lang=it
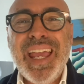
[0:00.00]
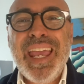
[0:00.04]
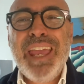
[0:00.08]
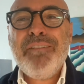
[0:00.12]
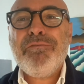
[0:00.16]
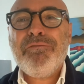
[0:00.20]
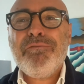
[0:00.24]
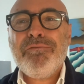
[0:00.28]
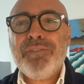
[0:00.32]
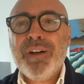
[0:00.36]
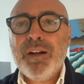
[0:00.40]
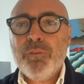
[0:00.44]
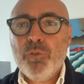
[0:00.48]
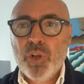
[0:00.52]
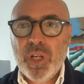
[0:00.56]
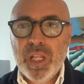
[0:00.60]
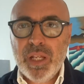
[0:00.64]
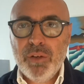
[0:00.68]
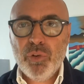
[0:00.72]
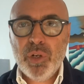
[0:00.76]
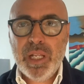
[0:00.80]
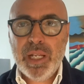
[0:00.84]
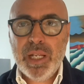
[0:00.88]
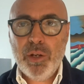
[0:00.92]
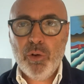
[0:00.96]
e
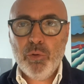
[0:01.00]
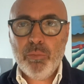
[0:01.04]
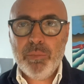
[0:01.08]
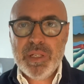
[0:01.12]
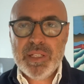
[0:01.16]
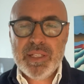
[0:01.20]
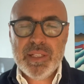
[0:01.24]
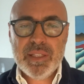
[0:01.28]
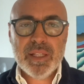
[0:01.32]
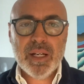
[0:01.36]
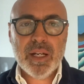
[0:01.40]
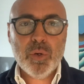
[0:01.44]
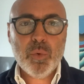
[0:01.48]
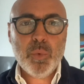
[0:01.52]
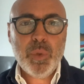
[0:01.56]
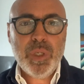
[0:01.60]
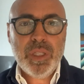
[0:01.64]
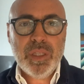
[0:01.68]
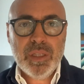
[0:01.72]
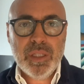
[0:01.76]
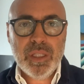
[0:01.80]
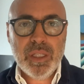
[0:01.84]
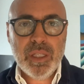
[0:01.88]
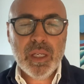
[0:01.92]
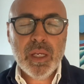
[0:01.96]
favorevole all'obesità.
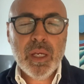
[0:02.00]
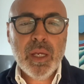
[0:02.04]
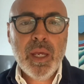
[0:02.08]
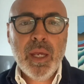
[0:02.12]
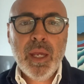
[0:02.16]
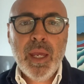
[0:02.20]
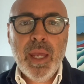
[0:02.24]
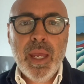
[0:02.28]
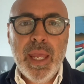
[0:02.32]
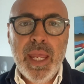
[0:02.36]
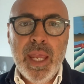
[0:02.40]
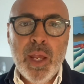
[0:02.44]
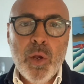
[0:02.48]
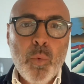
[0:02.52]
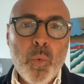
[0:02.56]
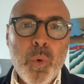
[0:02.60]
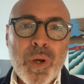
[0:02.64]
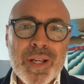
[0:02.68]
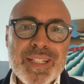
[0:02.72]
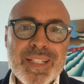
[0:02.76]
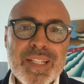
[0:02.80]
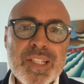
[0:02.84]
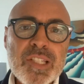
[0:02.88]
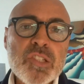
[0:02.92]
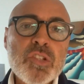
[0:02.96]
Quindi è
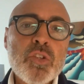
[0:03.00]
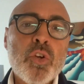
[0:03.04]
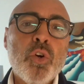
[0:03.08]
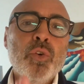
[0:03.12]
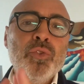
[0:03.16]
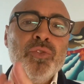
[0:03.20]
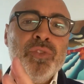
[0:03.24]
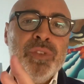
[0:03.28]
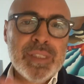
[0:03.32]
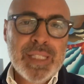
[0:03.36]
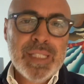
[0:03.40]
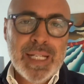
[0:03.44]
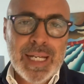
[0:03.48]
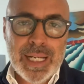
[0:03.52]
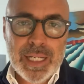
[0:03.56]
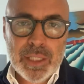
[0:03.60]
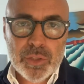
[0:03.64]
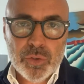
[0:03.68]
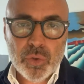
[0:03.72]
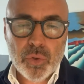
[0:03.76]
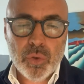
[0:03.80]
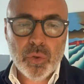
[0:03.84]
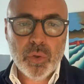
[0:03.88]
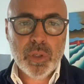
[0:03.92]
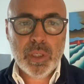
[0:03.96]
quasi
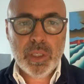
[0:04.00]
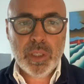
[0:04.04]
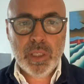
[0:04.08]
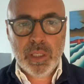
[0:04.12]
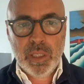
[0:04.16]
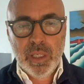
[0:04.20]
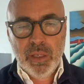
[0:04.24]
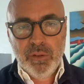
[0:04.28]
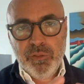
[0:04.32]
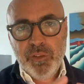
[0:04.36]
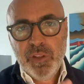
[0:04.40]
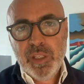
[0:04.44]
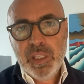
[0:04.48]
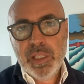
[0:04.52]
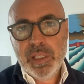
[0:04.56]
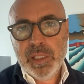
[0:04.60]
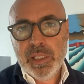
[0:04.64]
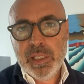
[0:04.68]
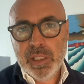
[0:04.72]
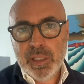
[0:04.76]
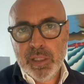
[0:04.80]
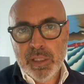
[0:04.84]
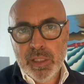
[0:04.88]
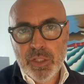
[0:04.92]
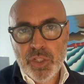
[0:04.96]
scontato che
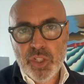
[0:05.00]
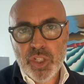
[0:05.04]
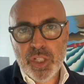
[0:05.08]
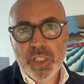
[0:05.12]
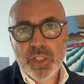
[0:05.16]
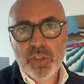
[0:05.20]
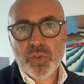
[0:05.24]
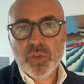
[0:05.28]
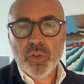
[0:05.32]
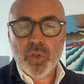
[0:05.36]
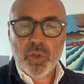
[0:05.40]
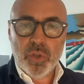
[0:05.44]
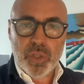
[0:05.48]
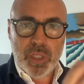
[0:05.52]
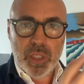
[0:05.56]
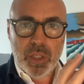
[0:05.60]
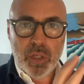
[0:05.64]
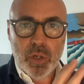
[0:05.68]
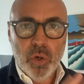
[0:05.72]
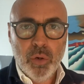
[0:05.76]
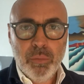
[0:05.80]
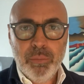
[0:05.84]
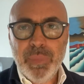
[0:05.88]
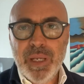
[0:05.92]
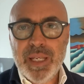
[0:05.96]
figli di genitori
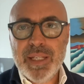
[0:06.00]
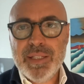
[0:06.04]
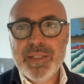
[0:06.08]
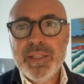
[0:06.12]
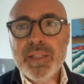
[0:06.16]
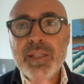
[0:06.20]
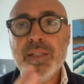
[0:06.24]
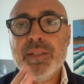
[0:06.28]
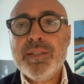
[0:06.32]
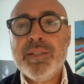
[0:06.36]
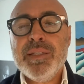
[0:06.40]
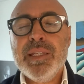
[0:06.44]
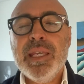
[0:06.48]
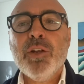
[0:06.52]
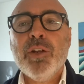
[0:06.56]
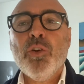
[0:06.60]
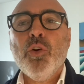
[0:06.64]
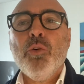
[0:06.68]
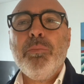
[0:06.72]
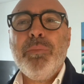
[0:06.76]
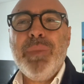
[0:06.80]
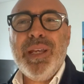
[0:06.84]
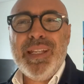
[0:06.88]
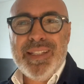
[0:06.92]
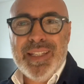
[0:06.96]
obesi siano
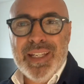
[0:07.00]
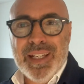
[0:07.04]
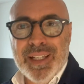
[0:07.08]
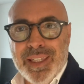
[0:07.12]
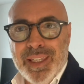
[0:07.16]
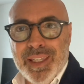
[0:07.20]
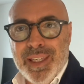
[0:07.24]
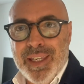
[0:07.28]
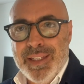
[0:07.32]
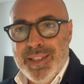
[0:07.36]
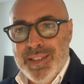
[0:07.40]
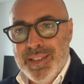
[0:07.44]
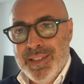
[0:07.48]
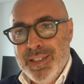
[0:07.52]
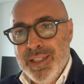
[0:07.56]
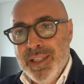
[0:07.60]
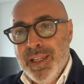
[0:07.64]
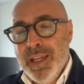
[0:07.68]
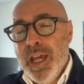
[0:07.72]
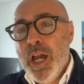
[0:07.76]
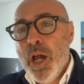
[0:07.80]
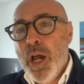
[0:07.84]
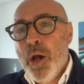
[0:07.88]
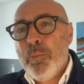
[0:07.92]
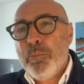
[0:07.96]
obesi anch'essi
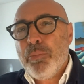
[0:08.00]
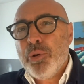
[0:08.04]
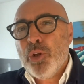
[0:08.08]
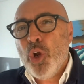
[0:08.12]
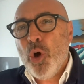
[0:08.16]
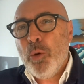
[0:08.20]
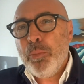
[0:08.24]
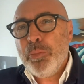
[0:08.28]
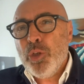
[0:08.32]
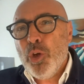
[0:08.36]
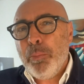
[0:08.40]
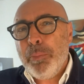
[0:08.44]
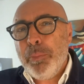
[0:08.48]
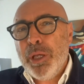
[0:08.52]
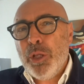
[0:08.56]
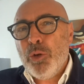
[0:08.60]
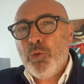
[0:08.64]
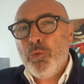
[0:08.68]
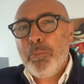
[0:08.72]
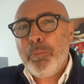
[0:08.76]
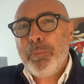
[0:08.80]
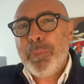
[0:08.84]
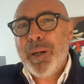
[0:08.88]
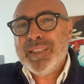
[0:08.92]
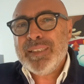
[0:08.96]
proprio per
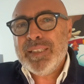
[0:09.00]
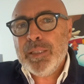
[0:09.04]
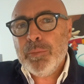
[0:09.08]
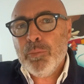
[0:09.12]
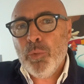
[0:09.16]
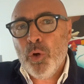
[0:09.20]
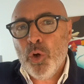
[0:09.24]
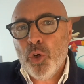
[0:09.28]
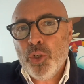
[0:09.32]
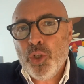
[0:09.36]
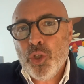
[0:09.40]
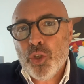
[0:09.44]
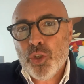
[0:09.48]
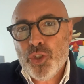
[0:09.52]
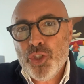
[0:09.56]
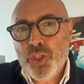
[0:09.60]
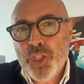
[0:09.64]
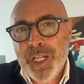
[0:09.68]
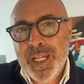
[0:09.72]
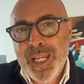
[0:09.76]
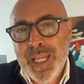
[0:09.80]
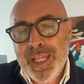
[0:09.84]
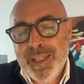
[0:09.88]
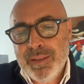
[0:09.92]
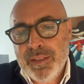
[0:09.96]
un patrimonio
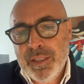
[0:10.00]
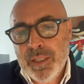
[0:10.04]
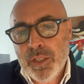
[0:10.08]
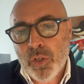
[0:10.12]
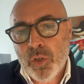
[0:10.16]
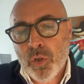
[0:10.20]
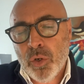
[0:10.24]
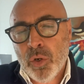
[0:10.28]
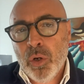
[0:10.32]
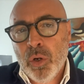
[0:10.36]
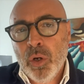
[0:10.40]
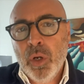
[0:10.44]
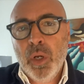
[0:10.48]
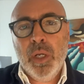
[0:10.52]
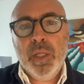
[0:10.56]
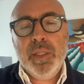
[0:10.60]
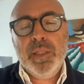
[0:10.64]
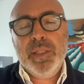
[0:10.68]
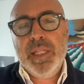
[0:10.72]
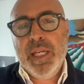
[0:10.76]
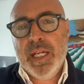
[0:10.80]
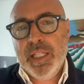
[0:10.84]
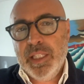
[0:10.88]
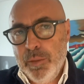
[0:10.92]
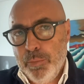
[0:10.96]
genetico
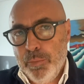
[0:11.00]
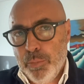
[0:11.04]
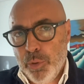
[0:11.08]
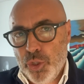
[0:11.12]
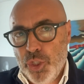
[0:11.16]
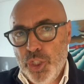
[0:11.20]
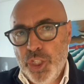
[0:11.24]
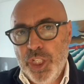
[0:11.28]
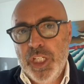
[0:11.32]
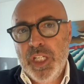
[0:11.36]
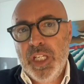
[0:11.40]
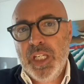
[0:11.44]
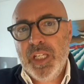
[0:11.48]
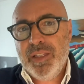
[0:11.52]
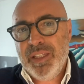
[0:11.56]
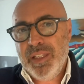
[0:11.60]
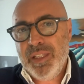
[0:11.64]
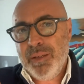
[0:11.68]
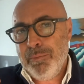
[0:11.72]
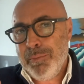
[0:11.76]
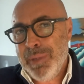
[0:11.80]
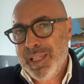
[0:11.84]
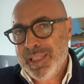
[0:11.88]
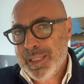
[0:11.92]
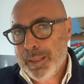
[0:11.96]
di adipociti
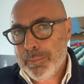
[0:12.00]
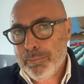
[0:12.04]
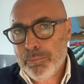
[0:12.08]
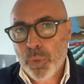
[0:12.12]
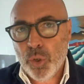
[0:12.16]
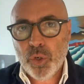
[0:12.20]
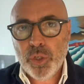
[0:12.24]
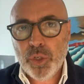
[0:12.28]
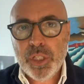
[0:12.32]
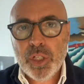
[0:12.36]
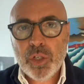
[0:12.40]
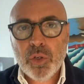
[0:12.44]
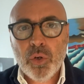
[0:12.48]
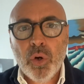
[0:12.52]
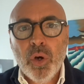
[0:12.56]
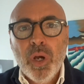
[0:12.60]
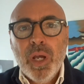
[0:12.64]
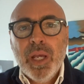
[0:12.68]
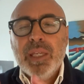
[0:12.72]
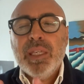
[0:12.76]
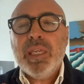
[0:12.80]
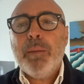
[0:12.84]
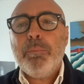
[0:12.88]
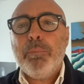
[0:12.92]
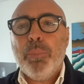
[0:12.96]
metabolico
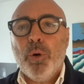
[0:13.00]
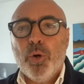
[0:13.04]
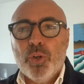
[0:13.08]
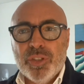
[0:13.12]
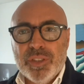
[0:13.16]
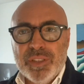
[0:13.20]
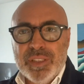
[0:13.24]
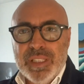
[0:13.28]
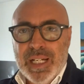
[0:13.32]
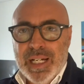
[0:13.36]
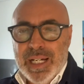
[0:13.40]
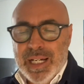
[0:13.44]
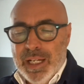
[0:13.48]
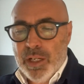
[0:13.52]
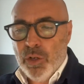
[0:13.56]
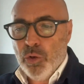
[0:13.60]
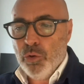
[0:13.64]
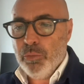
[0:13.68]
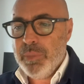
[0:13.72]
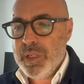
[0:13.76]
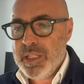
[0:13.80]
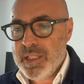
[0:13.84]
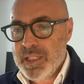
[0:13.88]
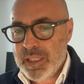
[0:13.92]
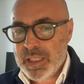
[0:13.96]
che porta
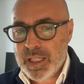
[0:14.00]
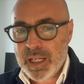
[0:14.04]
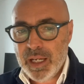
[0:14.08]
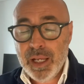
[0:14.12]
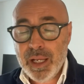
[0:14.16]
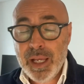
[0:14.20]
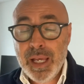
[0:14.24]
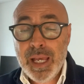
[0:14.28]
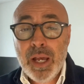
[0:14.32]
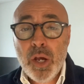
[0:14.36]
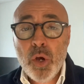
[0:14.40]
all'obesità.